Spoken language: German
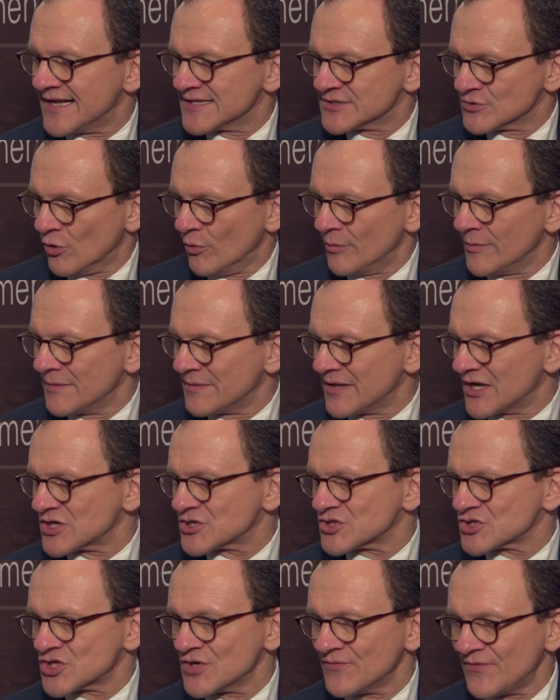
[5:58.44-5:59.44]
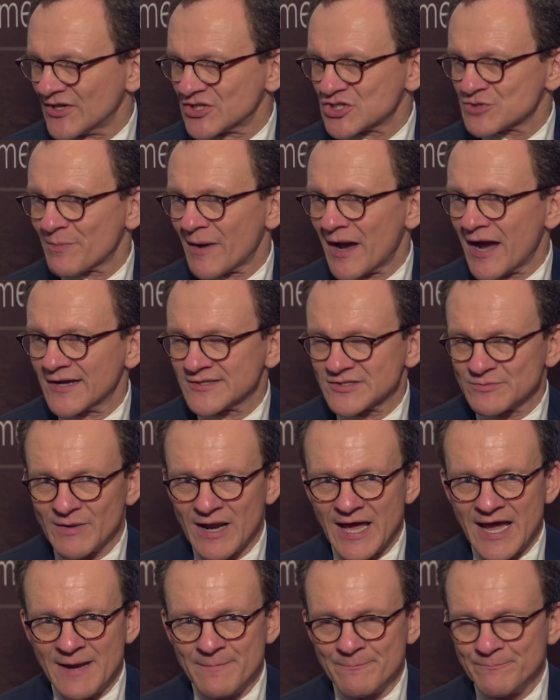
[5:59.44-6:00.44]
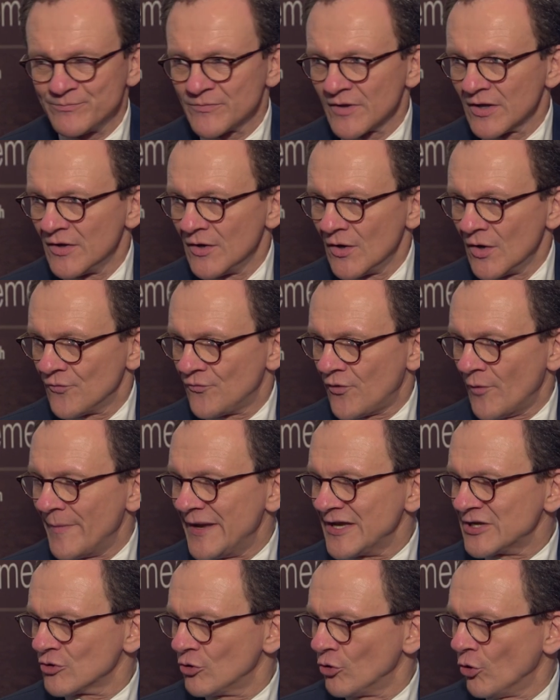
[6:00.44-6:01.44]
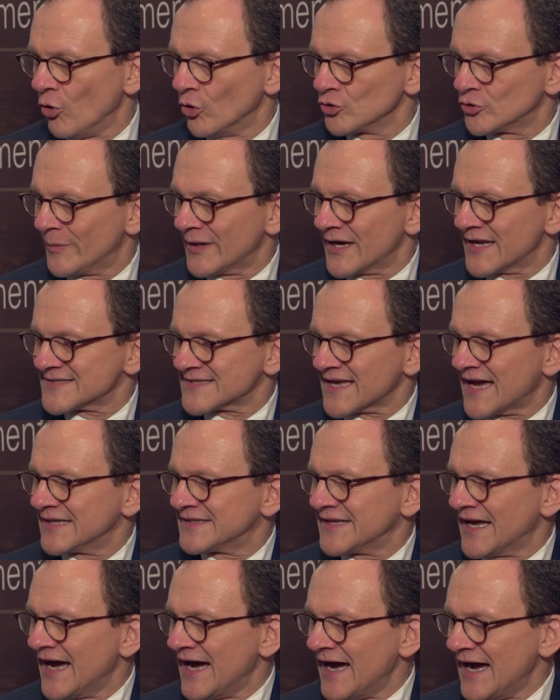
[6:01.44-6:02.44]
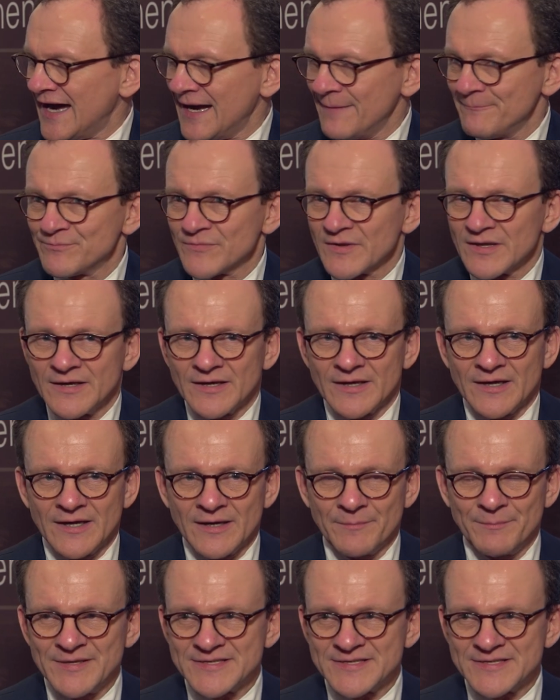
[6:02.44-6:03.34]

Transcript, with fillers: also um in der Schifffahrtssprache zu bleiben, vom Echolot über das Radar äh,